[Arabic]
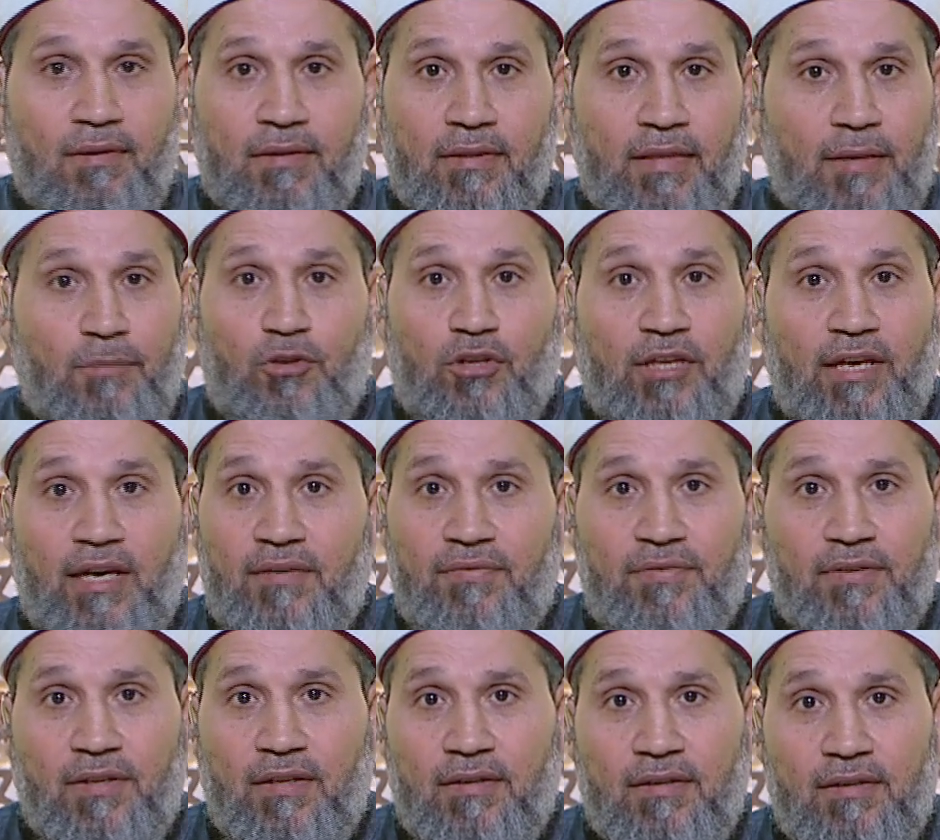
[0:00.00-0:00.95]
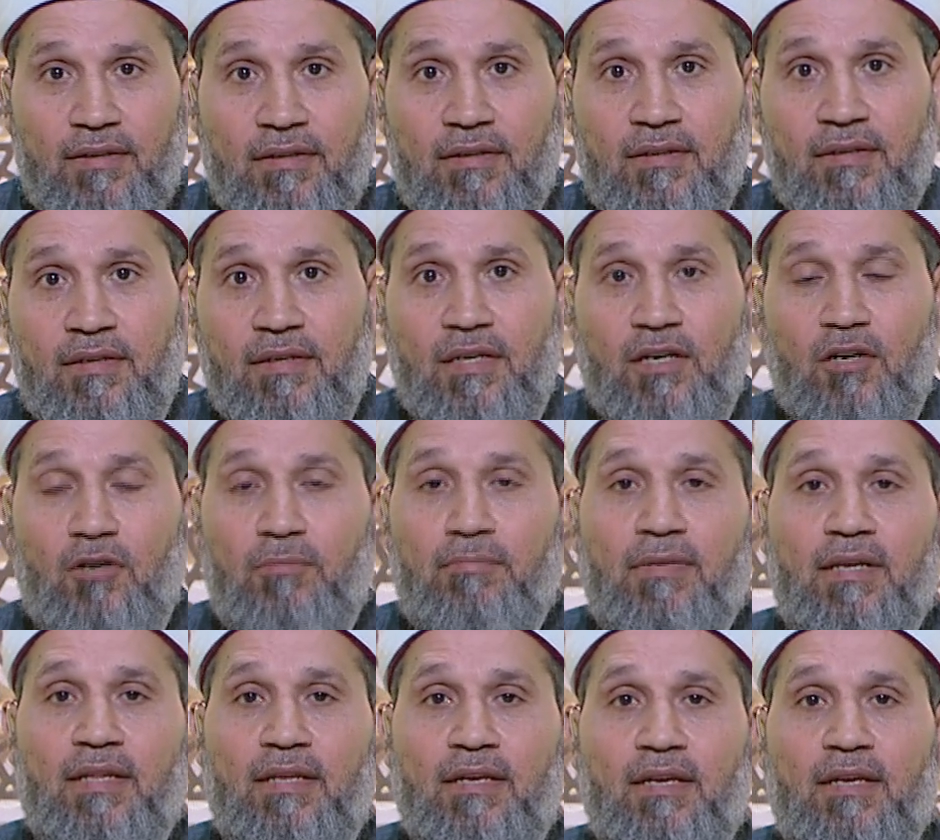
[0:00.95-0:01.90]
ده مش كافر
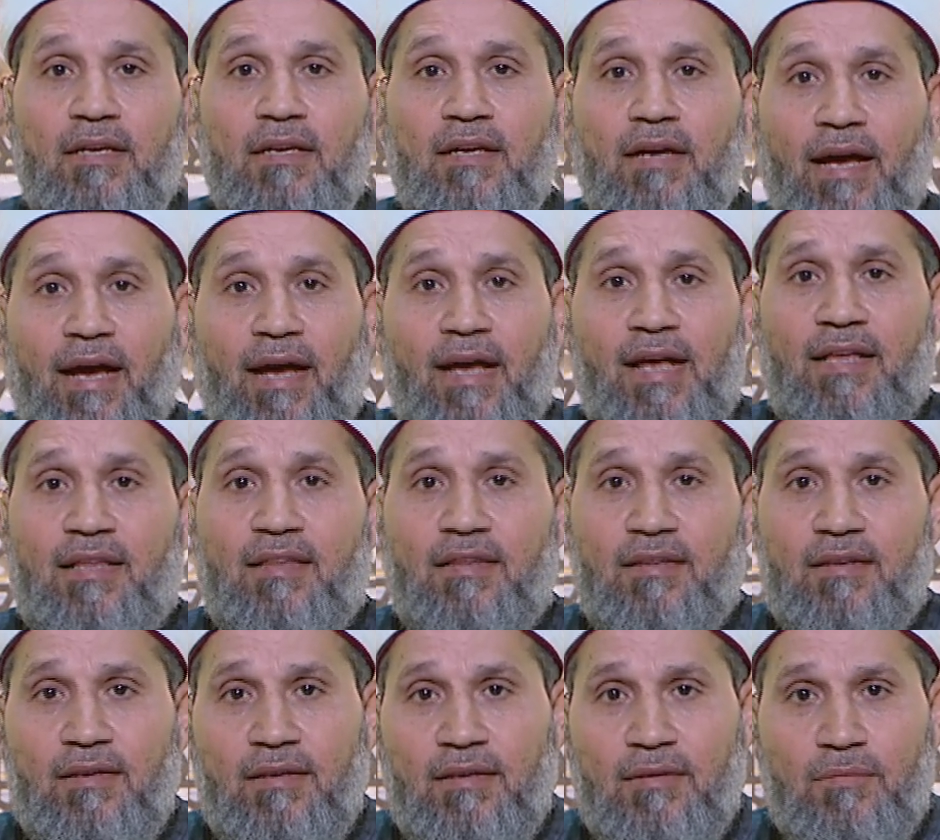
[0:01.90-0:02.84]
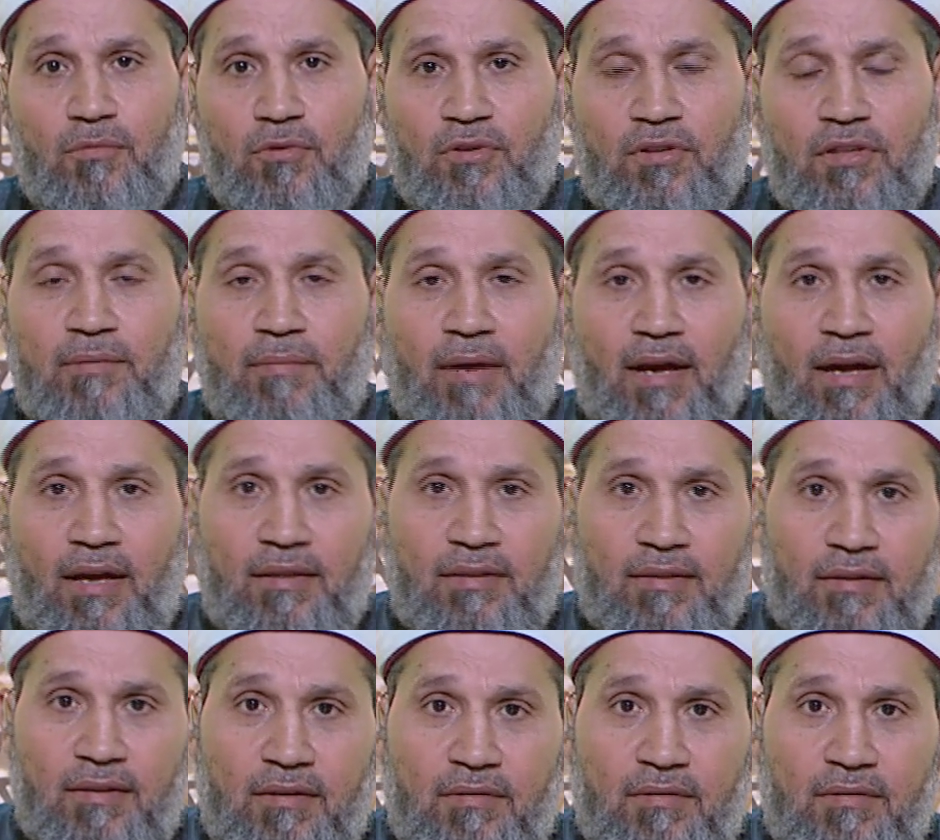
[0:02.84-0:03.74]
امال ايه عاصي مسلم عاصي